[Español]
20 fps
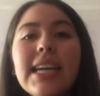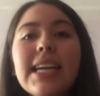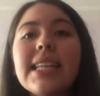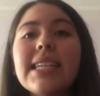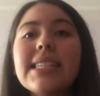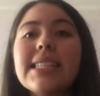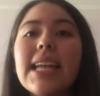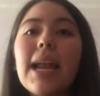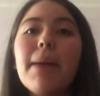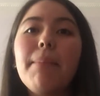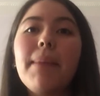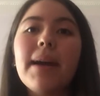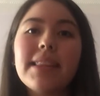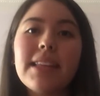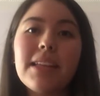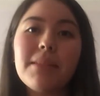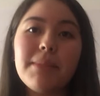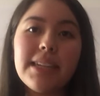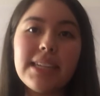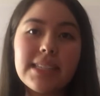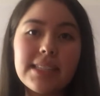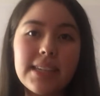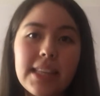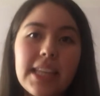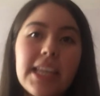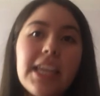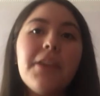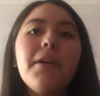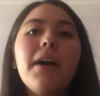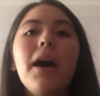desde la parte
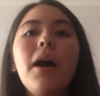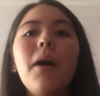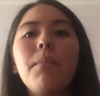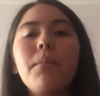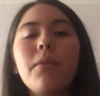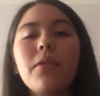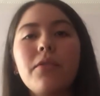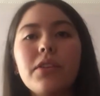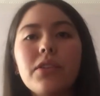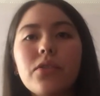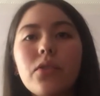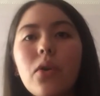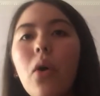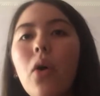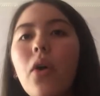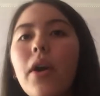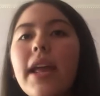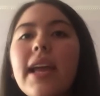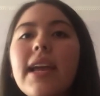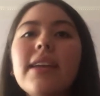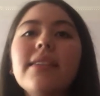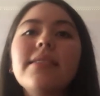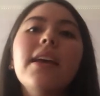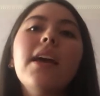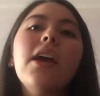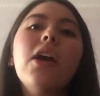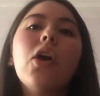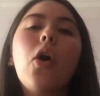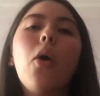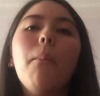administrativa, profesores,
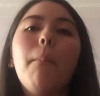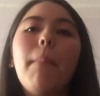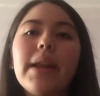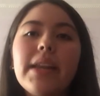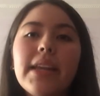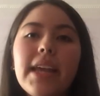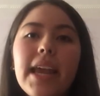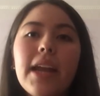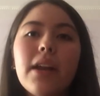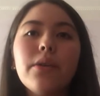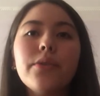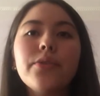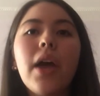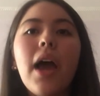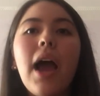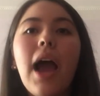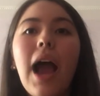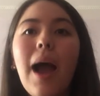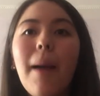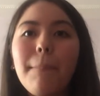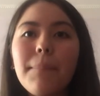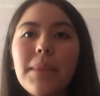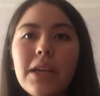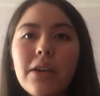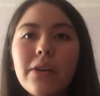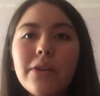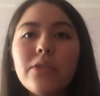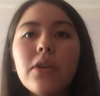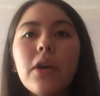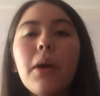compañeros,
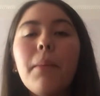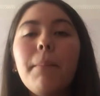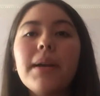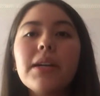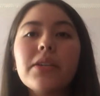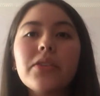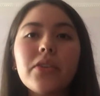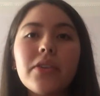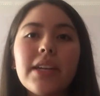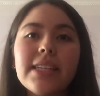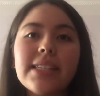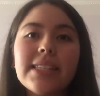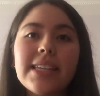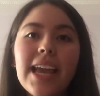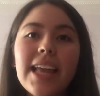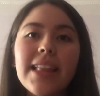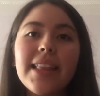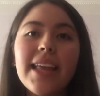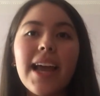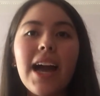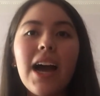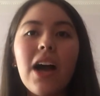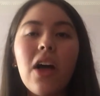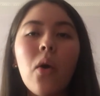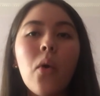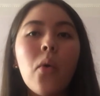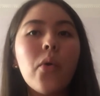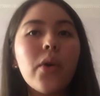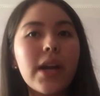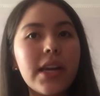amigos, personas que han
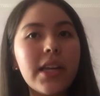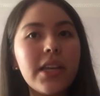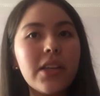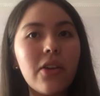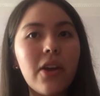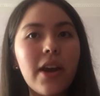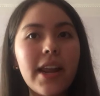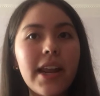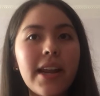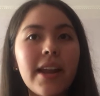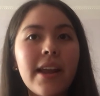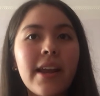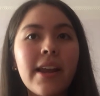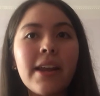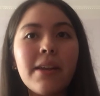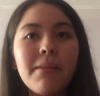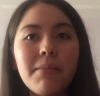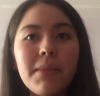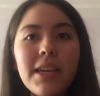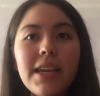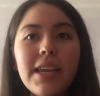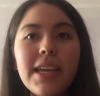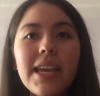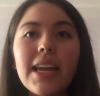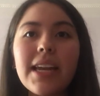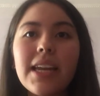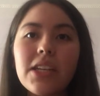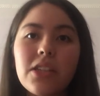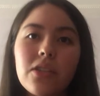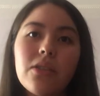dejado un granito de arena en mí y
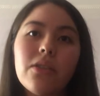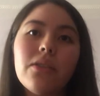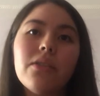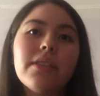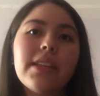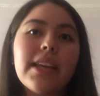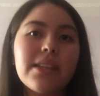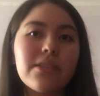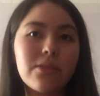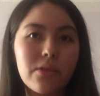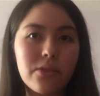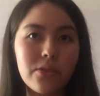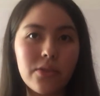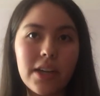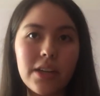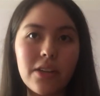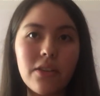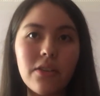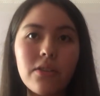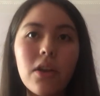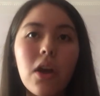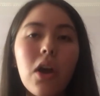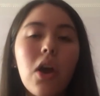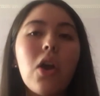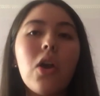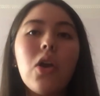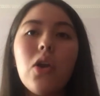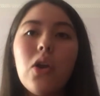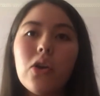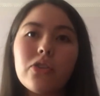han hecho de estos años
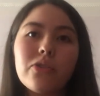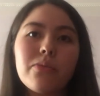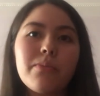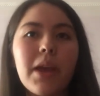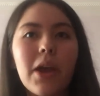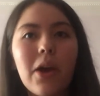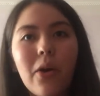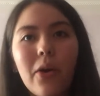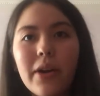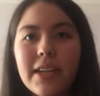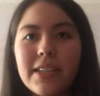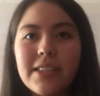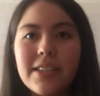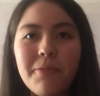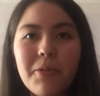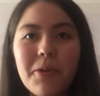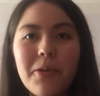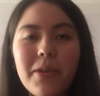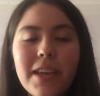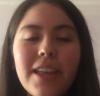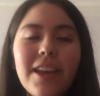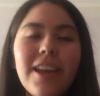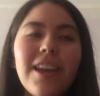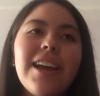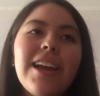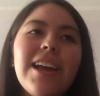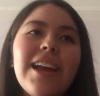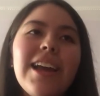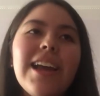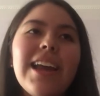los mejores de mi vida.
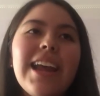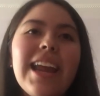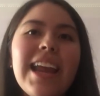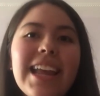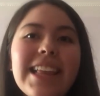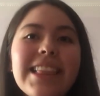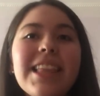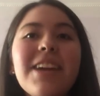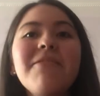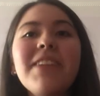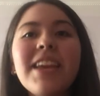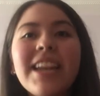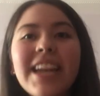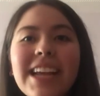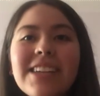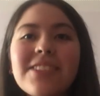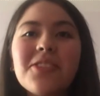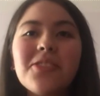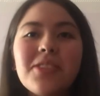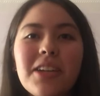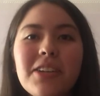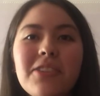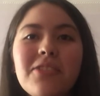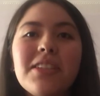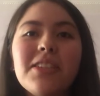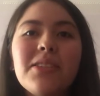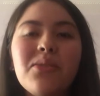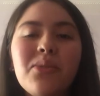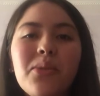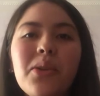Eh, también estos
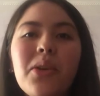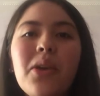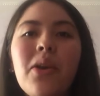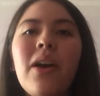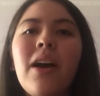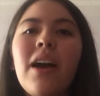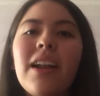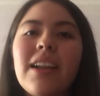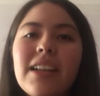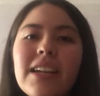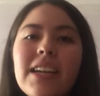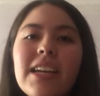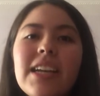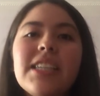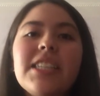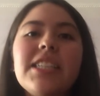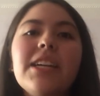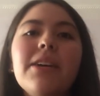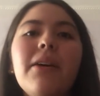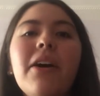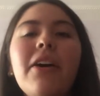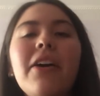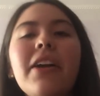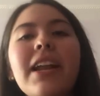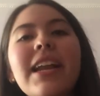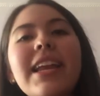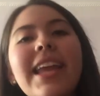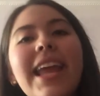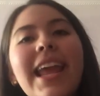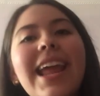años de estudio han llevado
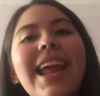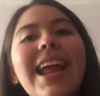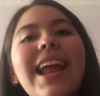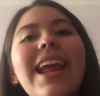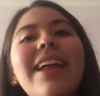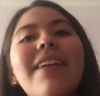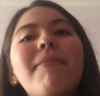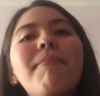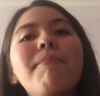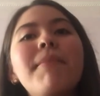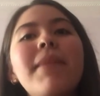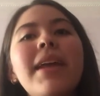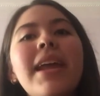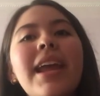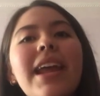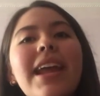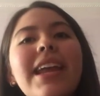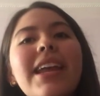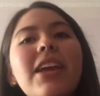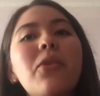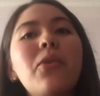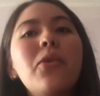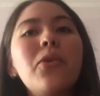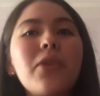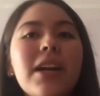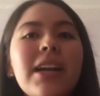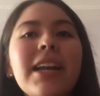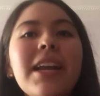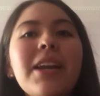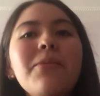en que me
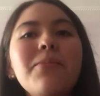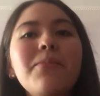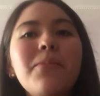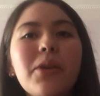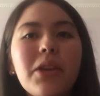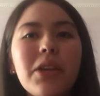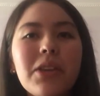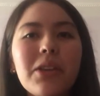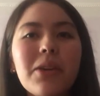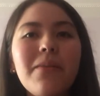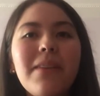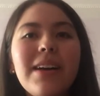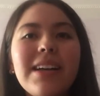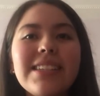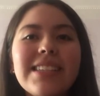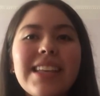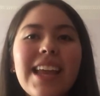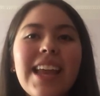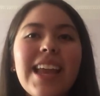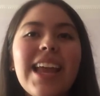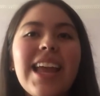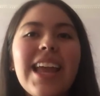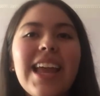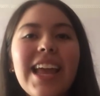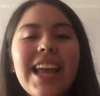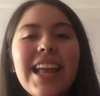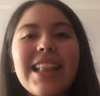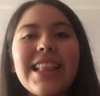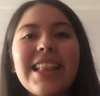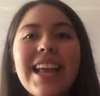incurran en un poquito más de,
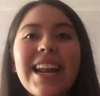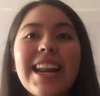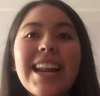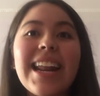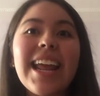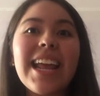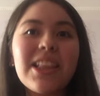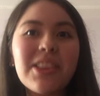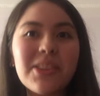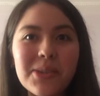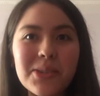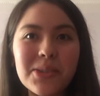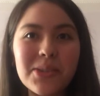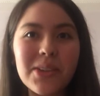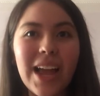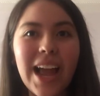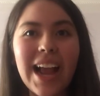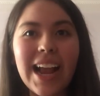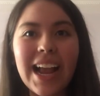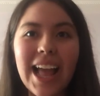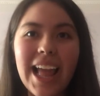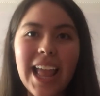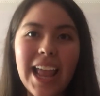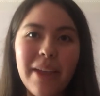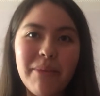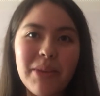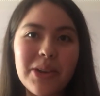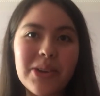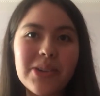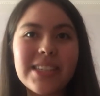retos
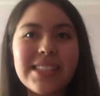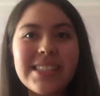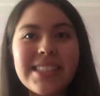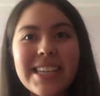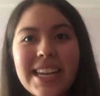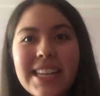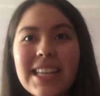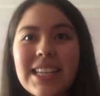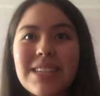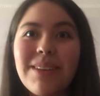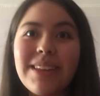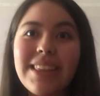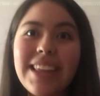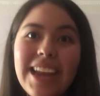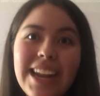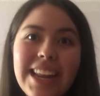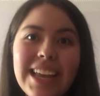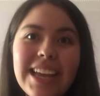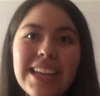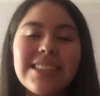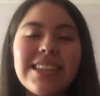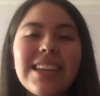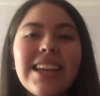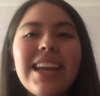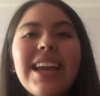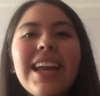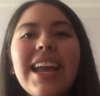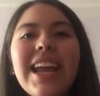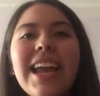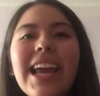académicos en ciertas materias,
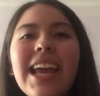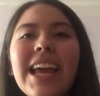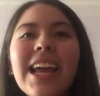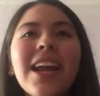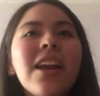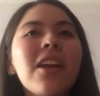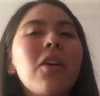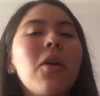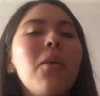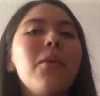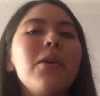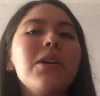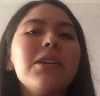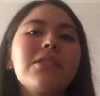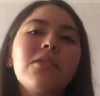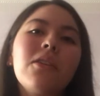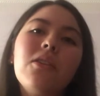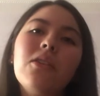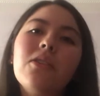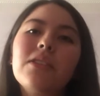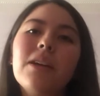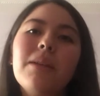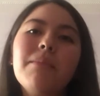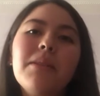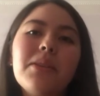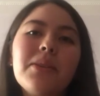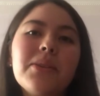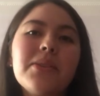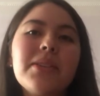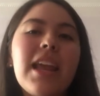eh, como son los
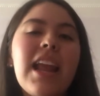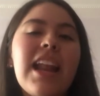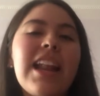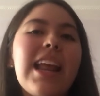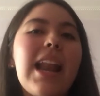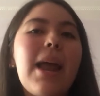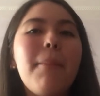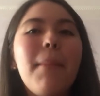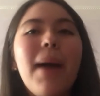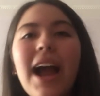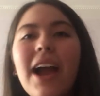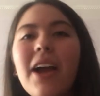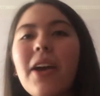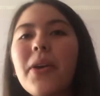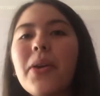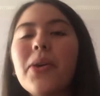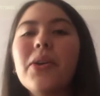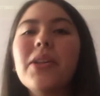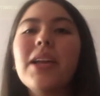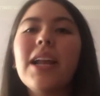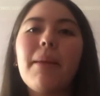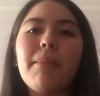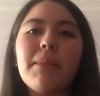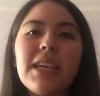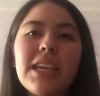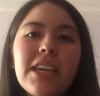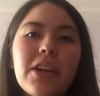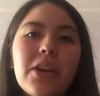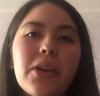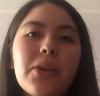ámbitos de, la macro, de la
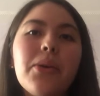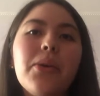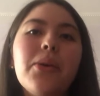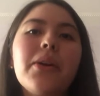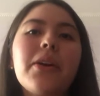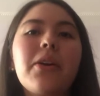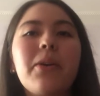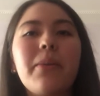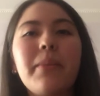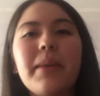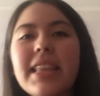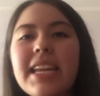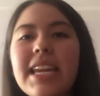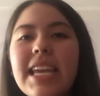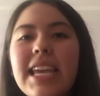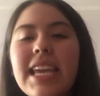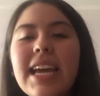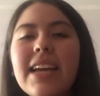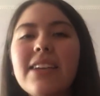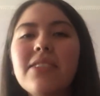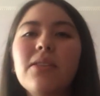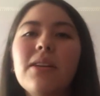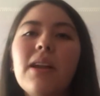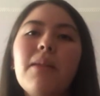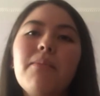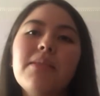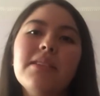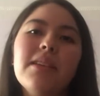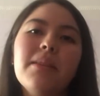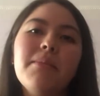micro, econometría,
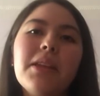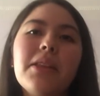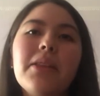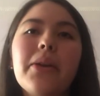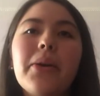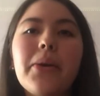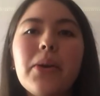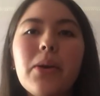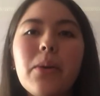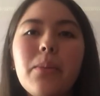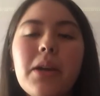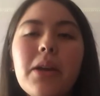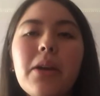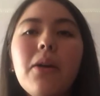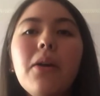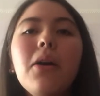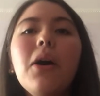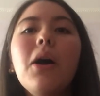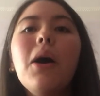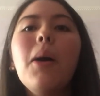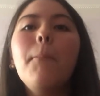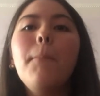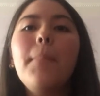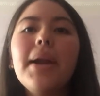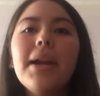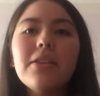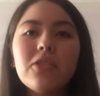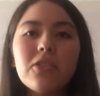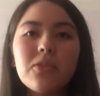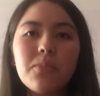historia del pensamiento económico,
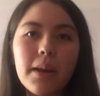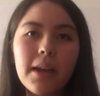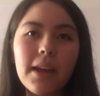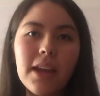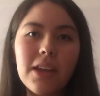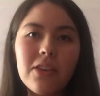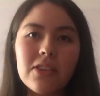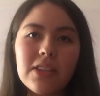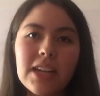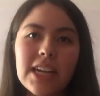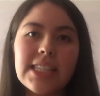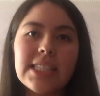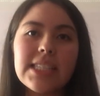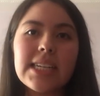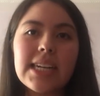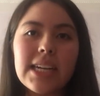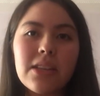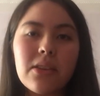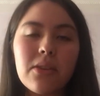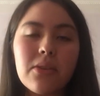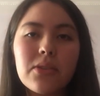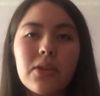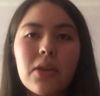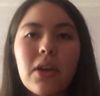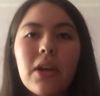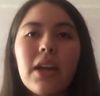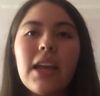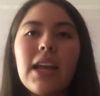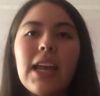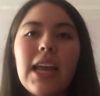pero esos pequeños grandes retos
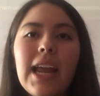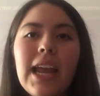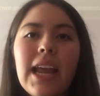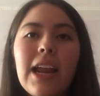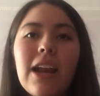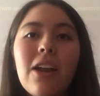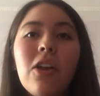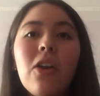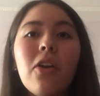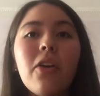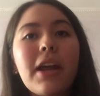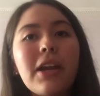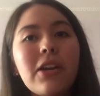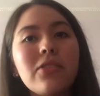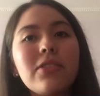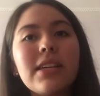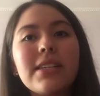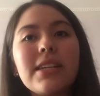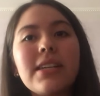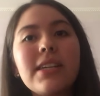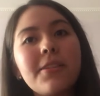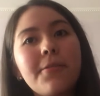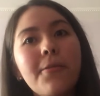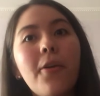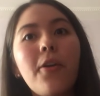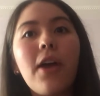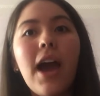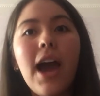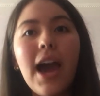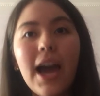eh, lo que nos hacen es
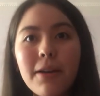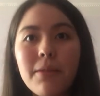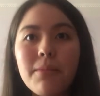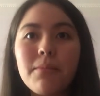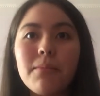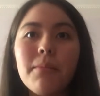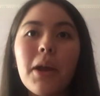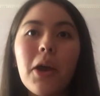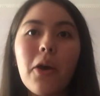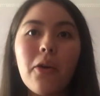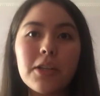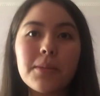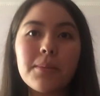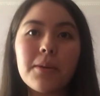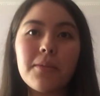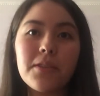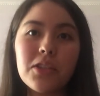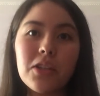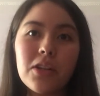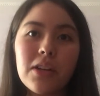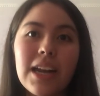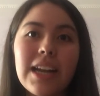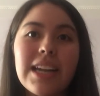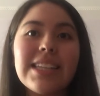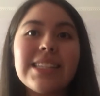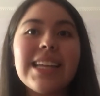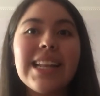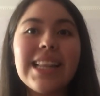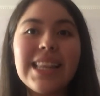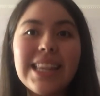forjar mejores
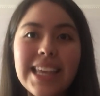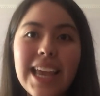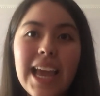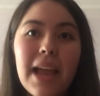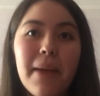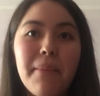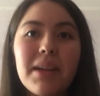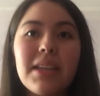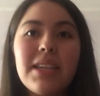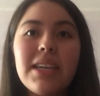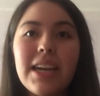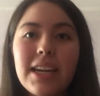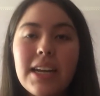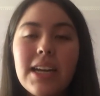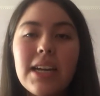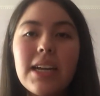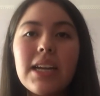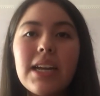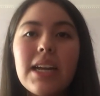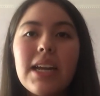profesionales el día de mañana.